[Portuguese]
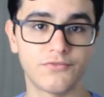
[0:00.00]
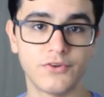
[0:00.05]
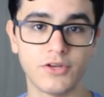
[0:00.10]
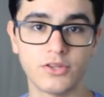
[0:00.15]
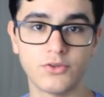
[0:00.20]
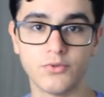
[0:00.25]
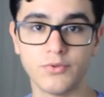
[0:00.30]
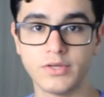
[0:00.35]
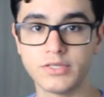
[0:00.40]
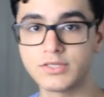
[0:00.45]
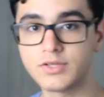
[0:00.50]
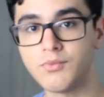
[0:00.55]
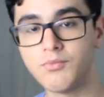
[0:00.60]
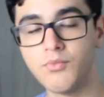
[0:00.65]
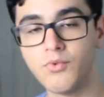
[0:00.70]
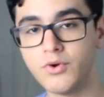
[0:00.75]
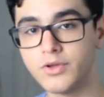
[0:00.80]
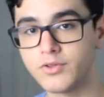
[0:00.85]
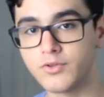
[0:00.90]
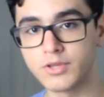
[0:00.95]
feito isso há
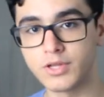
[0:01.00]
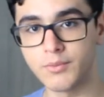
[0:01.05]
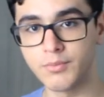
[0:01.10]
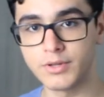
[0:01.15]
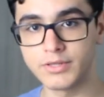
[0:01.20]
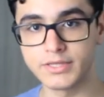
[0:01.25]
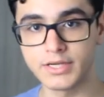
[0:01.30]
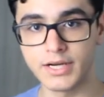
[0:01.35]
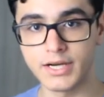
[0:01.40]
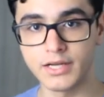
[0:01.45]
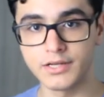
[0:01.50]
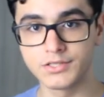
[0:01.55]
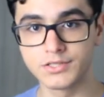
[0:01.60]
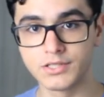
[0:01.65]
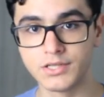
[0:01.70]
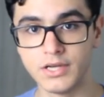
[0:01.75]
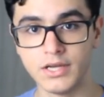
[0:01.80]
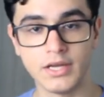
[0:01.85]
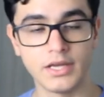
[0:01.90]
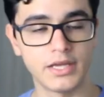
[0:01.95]
muito tempo atrás,
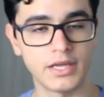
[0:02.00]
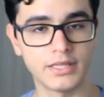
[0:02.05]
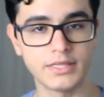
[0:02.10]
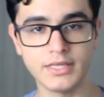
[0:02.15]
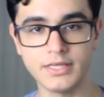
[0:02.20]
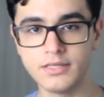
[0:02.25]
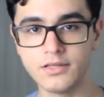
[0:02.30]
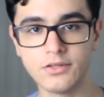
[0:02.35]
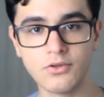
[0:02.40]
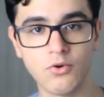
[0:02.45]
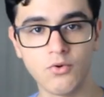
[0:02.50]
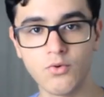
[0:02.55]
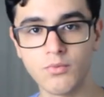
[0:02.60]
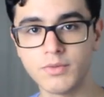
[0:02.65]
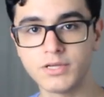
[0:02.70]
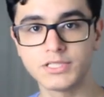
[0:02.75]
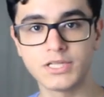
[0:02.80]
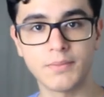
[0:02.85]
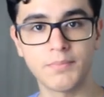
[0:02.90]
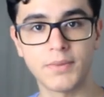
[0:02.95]
e até dando
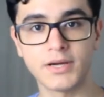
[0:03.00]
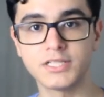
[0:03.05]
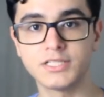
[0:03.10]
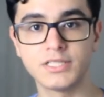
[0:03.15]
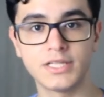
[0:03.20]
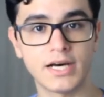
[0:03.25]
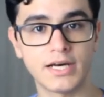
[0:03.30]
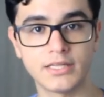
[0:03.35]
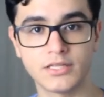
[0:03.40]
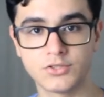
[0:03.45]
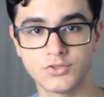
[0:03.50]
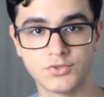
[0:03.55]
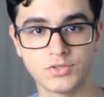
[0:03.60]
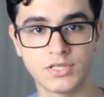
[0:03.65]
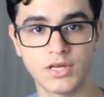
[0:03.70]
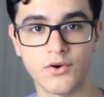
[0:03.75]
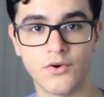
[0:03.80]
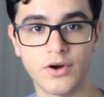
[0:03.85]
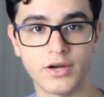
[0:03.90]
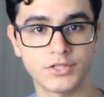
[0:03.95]
algumas repaginadas nos
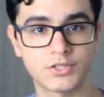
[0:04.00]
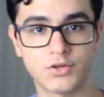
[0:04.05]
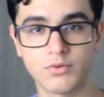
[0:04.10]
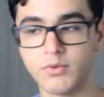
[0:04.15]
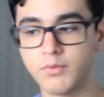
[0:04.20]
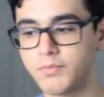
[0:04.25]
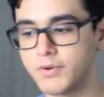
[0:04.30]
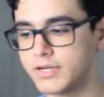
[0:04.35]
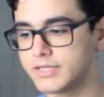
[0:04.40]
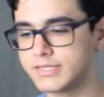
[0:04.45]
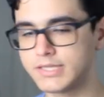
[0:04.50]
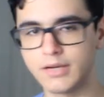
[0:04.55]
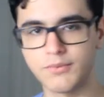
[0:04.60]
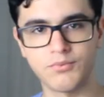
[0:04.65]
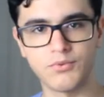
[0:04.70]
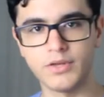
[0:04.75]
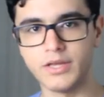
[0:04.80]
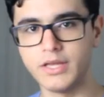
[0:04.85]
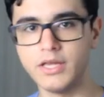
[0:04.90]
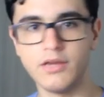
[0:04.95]
heróis, como por
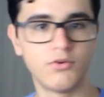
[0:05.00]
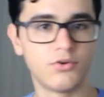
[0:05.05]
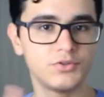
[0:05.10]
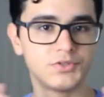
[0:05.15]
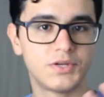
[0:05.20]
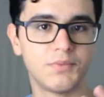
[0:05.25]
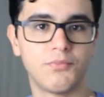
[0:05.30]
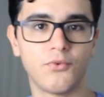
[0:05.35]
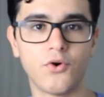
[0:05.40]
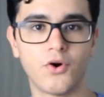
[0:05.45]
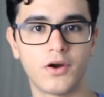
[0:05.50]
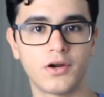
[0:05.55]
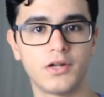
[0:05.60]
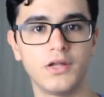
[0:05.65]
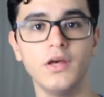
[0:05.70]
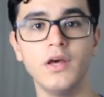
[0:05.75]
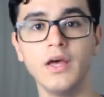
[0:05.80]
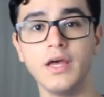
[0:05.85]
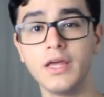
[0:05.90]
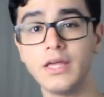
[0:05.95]
exemplo em Heroes Reborn
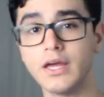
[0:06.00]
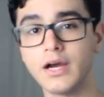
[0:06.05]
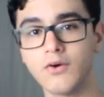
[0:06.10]
e